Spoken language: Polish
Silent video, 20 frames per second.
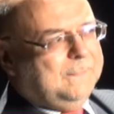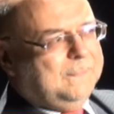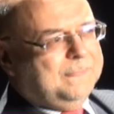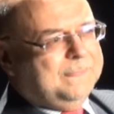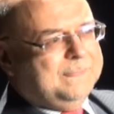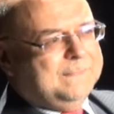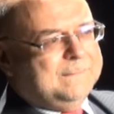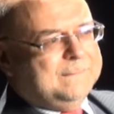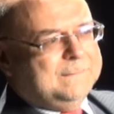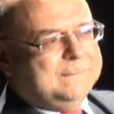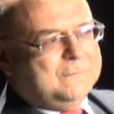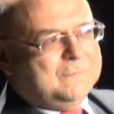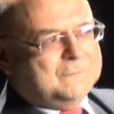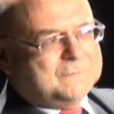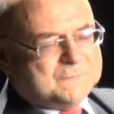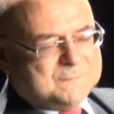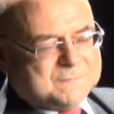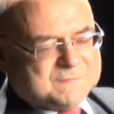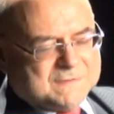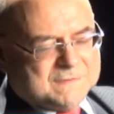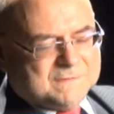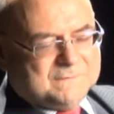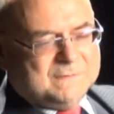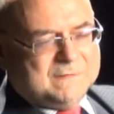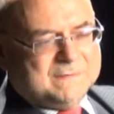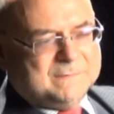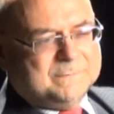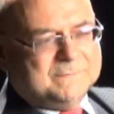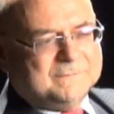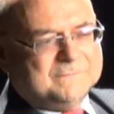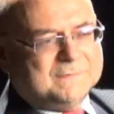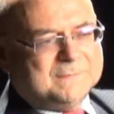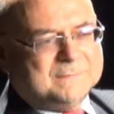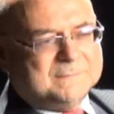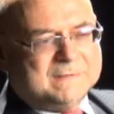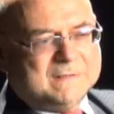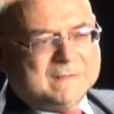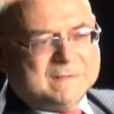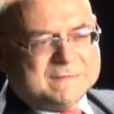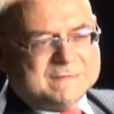mm, o czym za chwilę
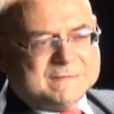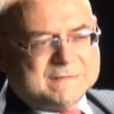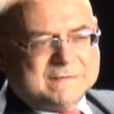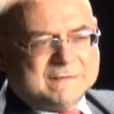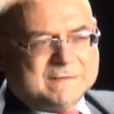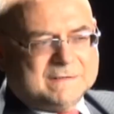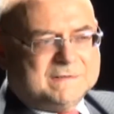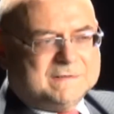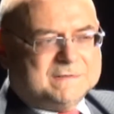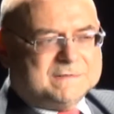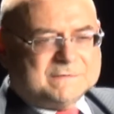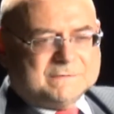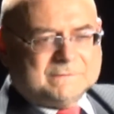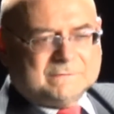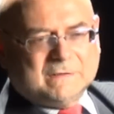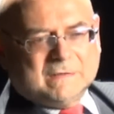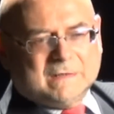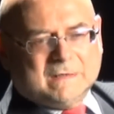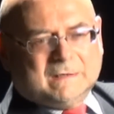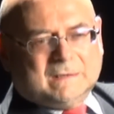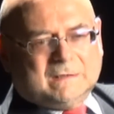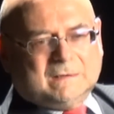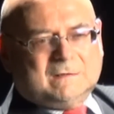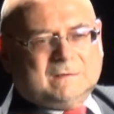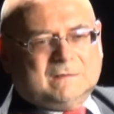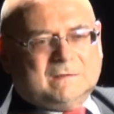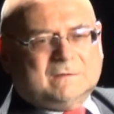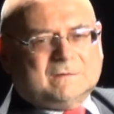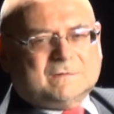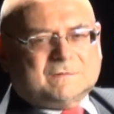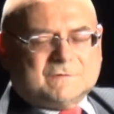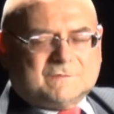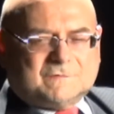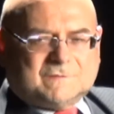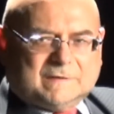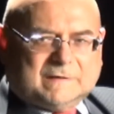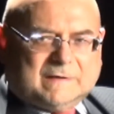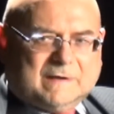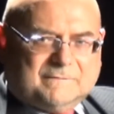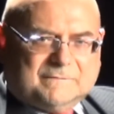powiem, na, za granicą. I co
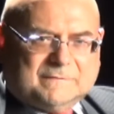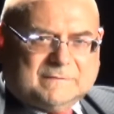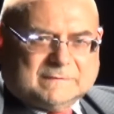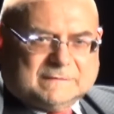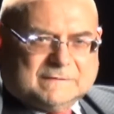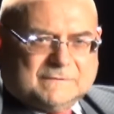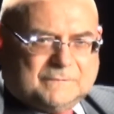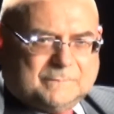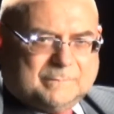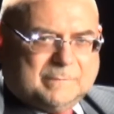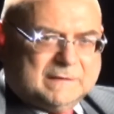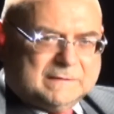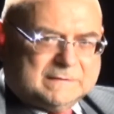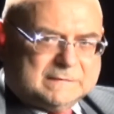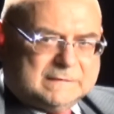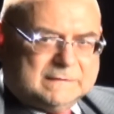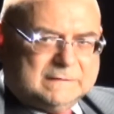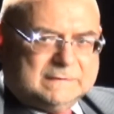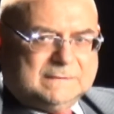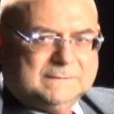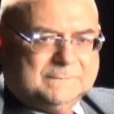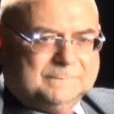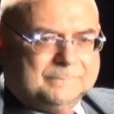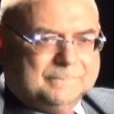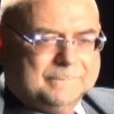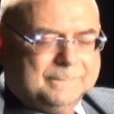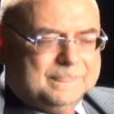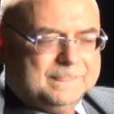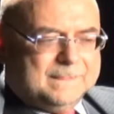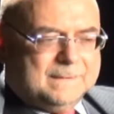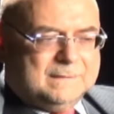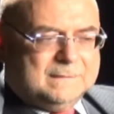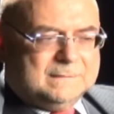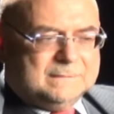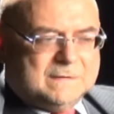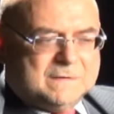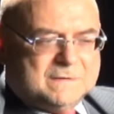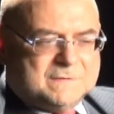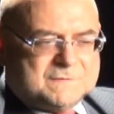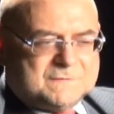ciekawe, te wpadki
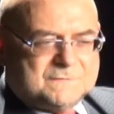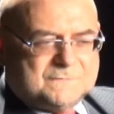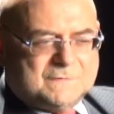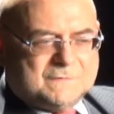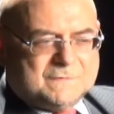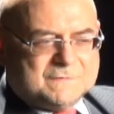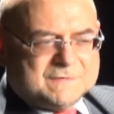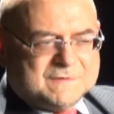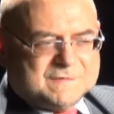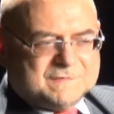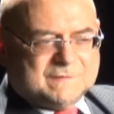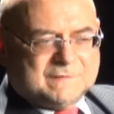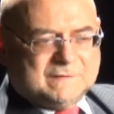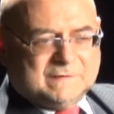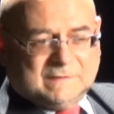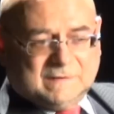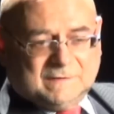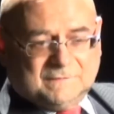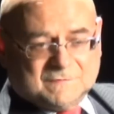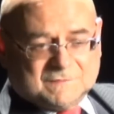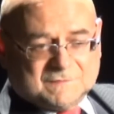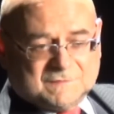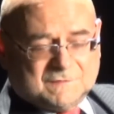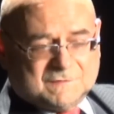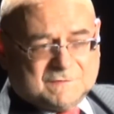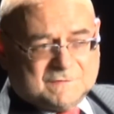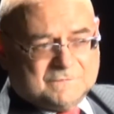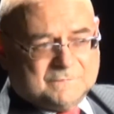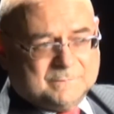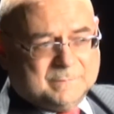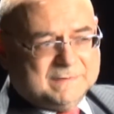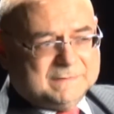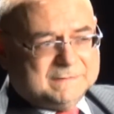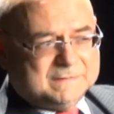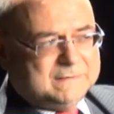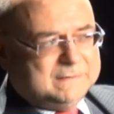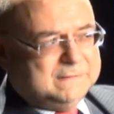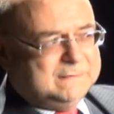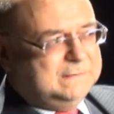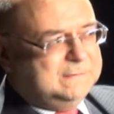mm, należy wiązać, te najważniejsze
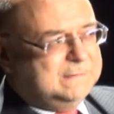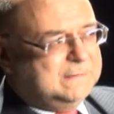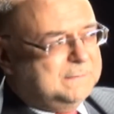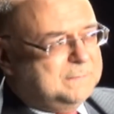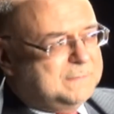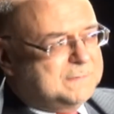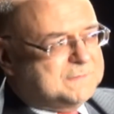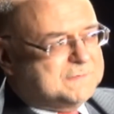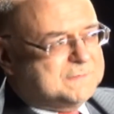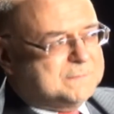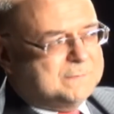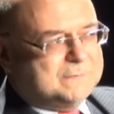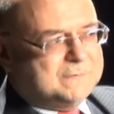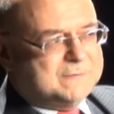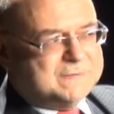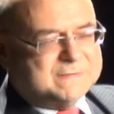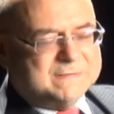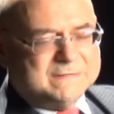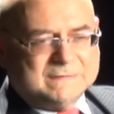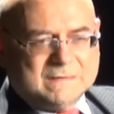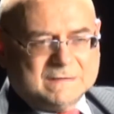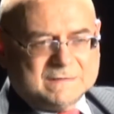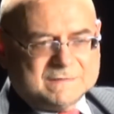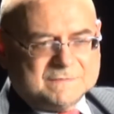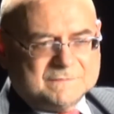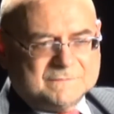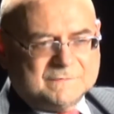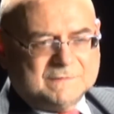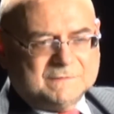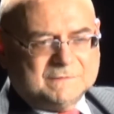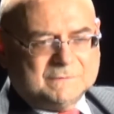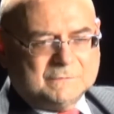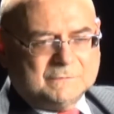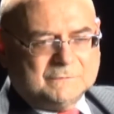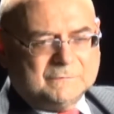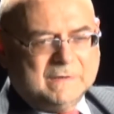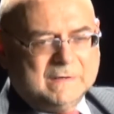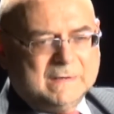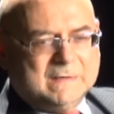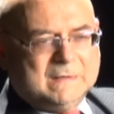wpadki i najbardziej bolesne dla
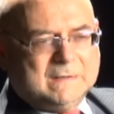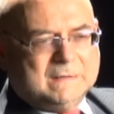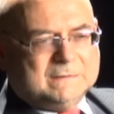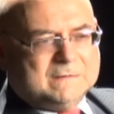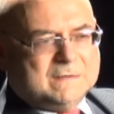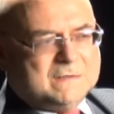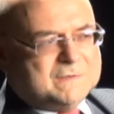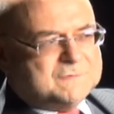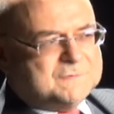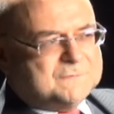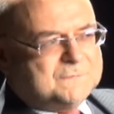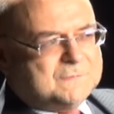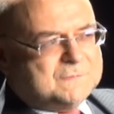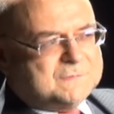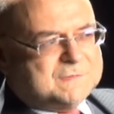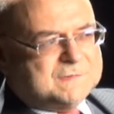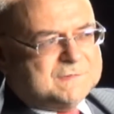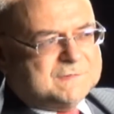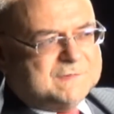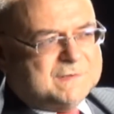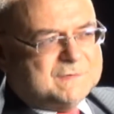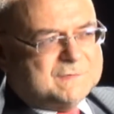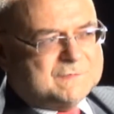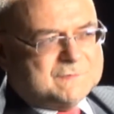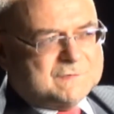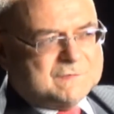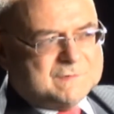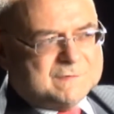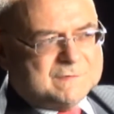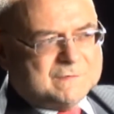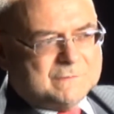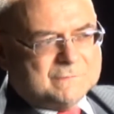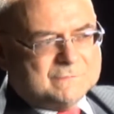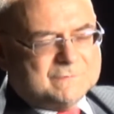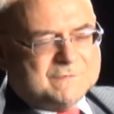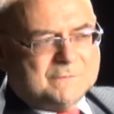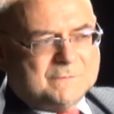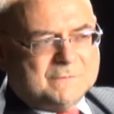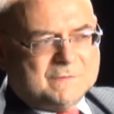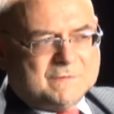Sowietów, należy wiązać nie z
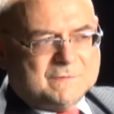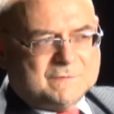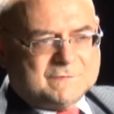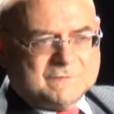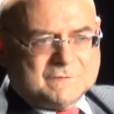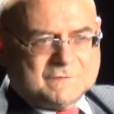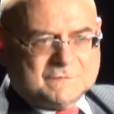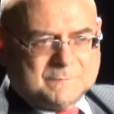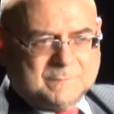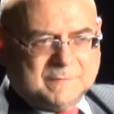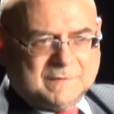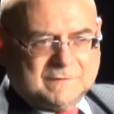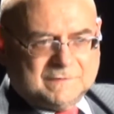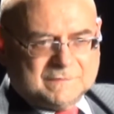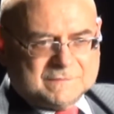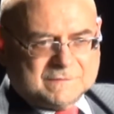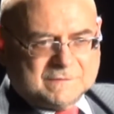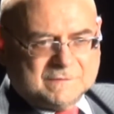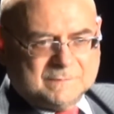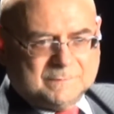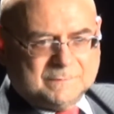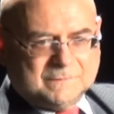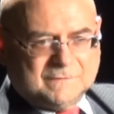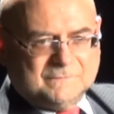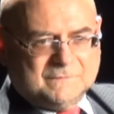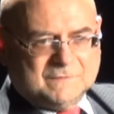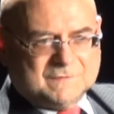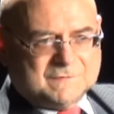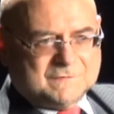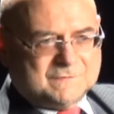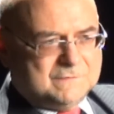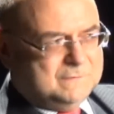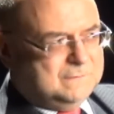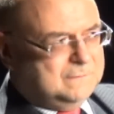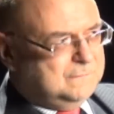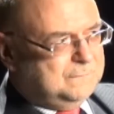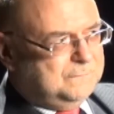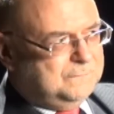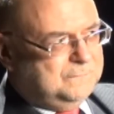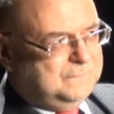czystą działalnością szpiegowską, ponieważ e,
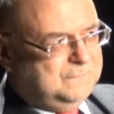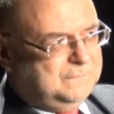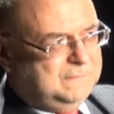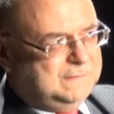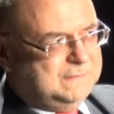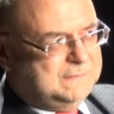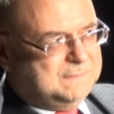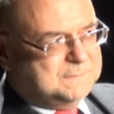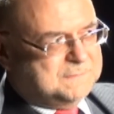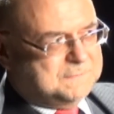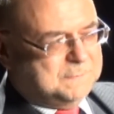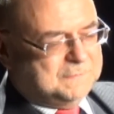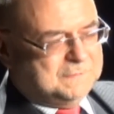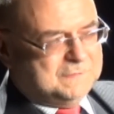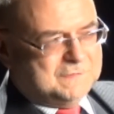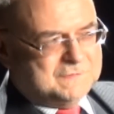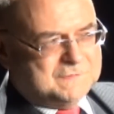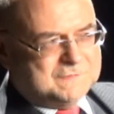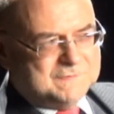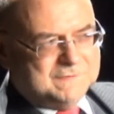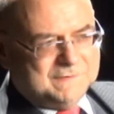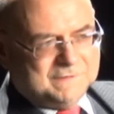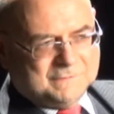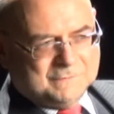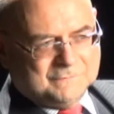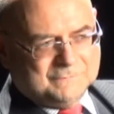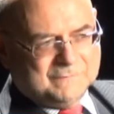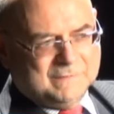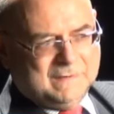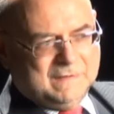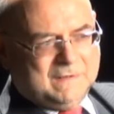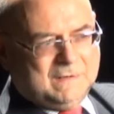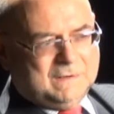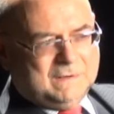w jednym z podręczników